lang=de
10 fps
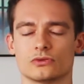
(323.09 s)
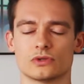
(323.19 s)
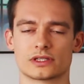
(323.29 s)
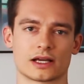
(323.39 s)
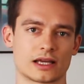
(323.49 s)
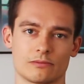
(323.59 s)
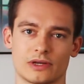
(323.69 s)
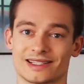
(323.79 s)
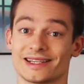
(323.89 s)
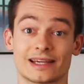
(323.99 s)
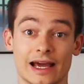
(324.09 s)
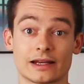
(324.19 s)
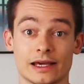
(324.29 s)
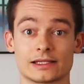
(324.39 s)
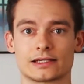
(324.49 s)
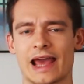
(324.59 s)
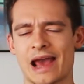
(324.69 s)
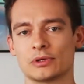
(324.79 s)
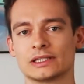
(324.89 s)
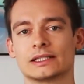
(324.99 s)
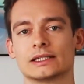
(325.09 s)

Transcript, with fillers: USA kein per se kein Recht gäbe